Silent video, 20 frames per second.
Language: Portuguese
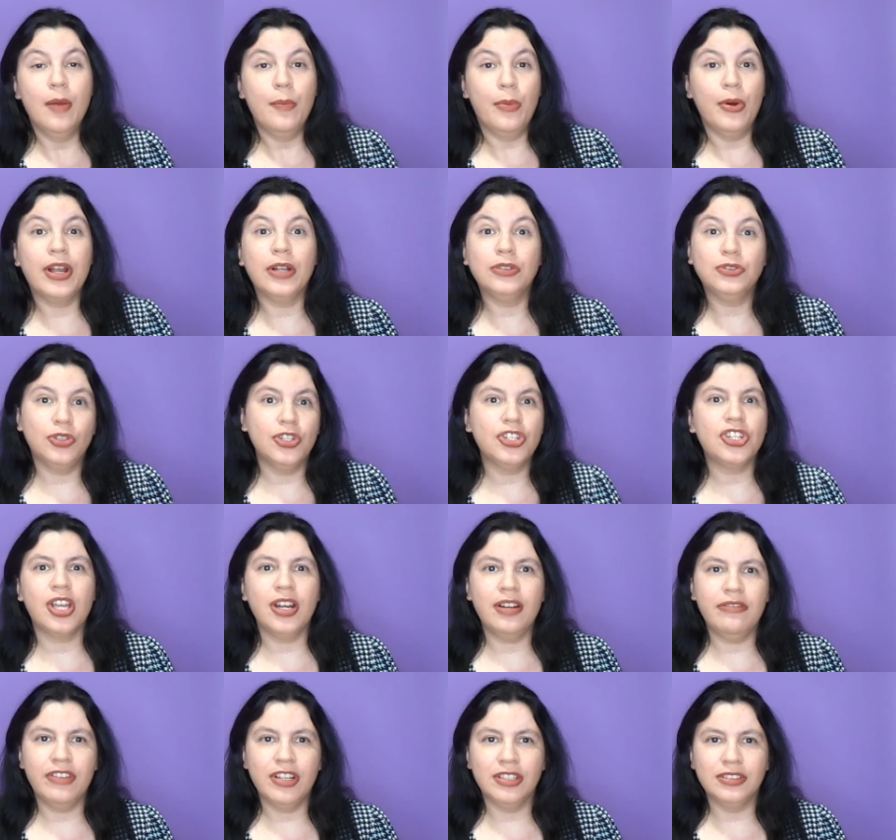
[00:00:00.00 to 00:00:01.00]
porque eu tô
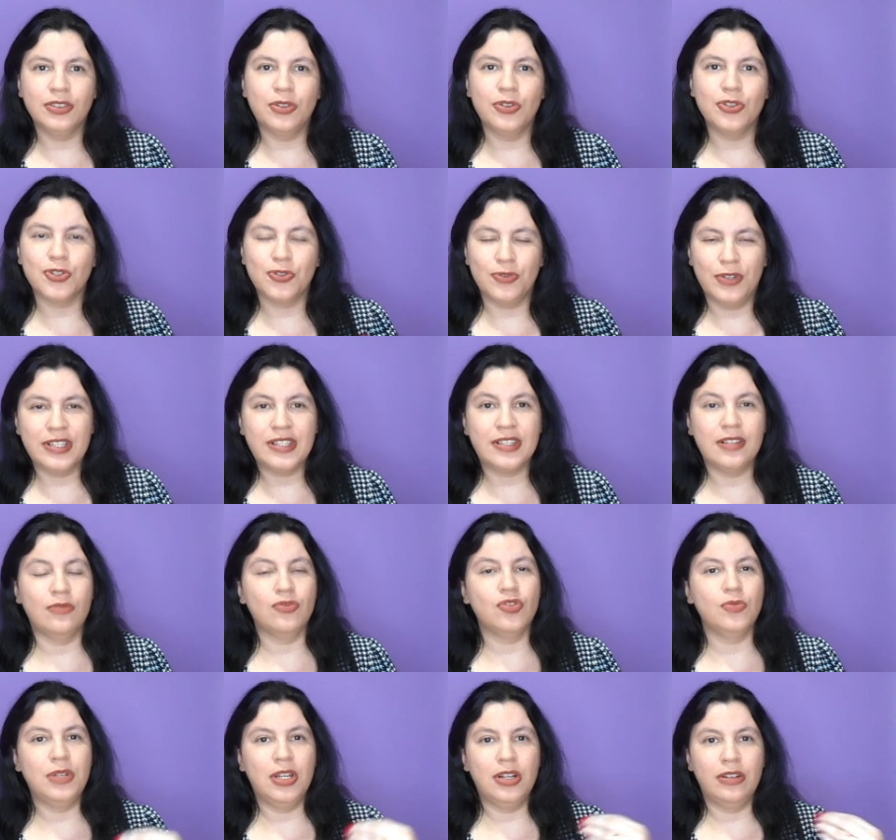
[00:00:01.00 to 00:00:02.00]
escrevendo a
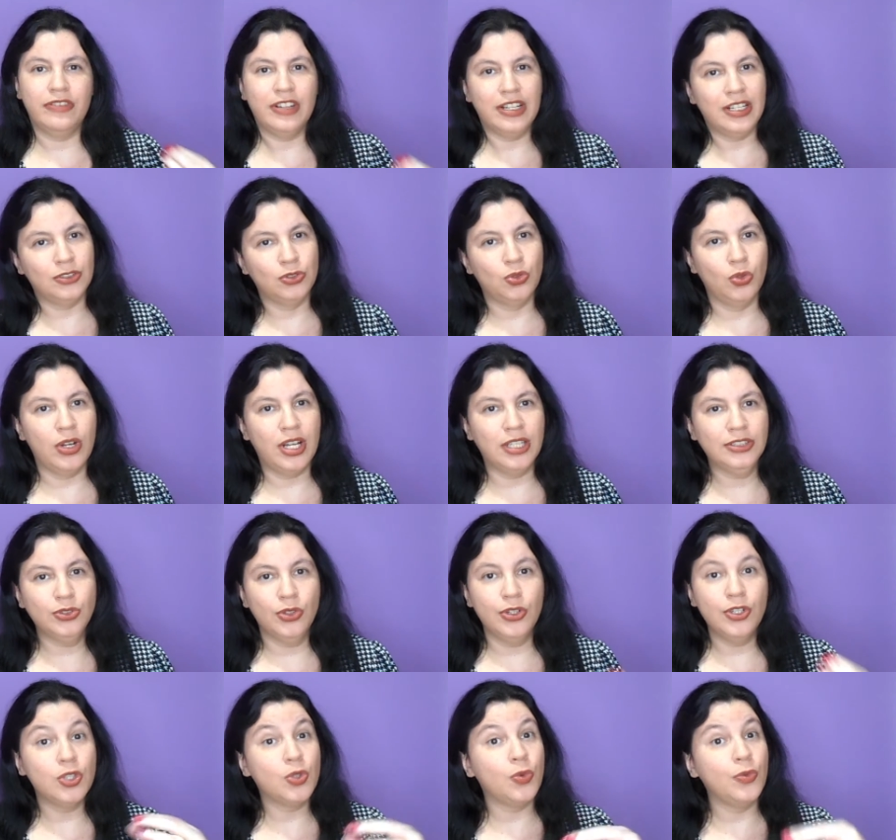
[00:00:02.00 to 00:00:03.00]
continuação de minha novela turca
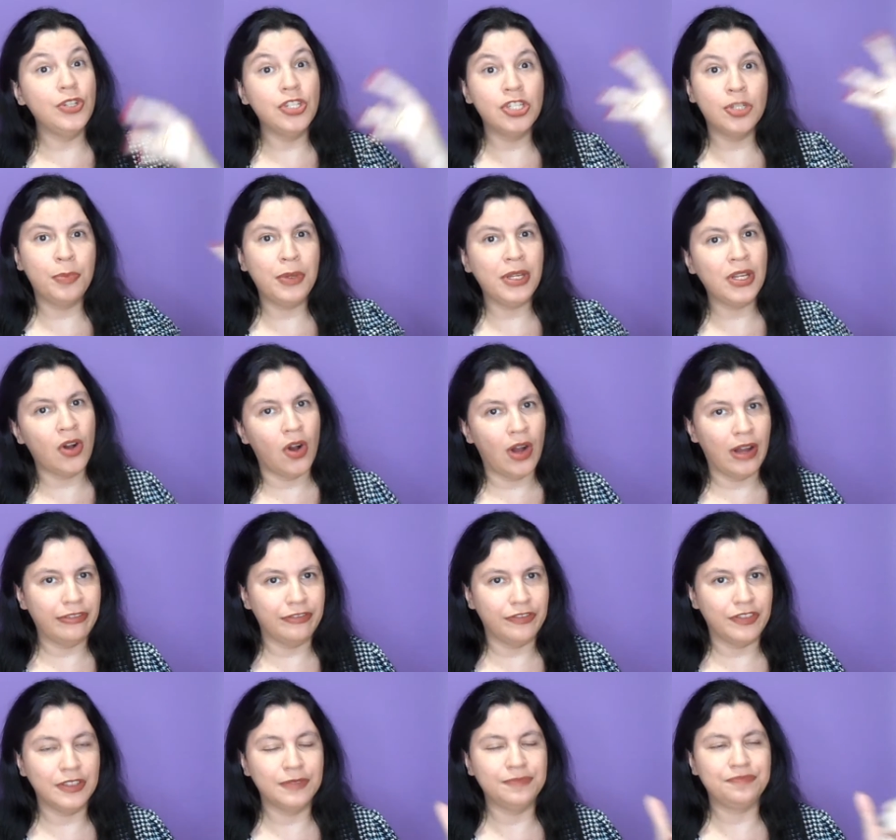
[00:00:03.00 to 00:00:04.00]
2 com um
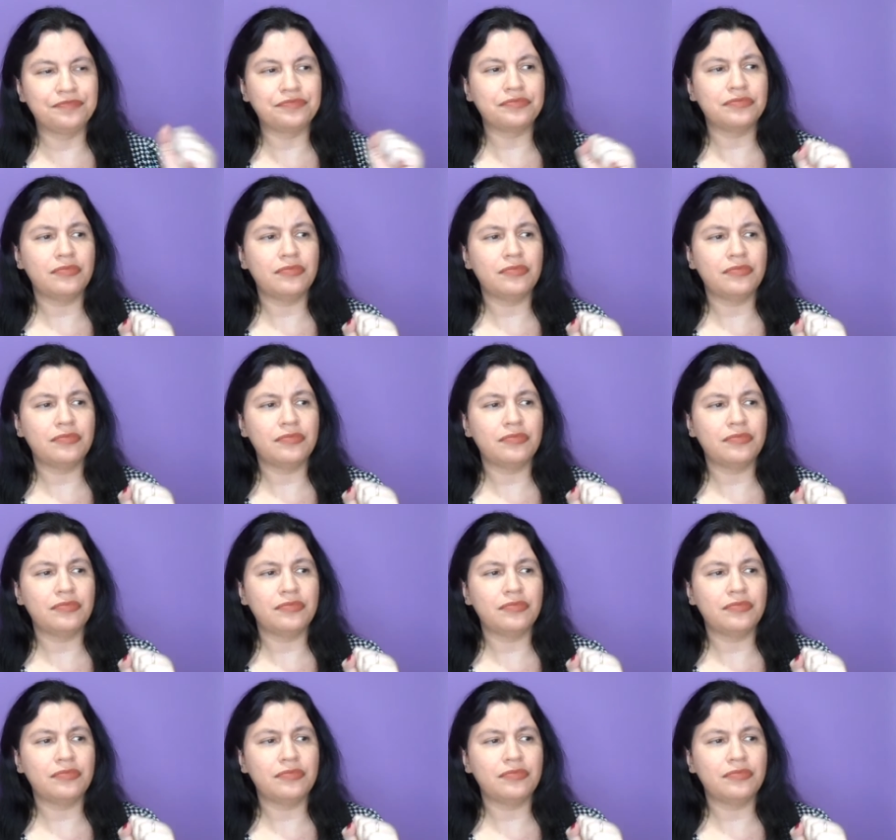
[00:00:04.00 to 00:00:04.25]
spin-off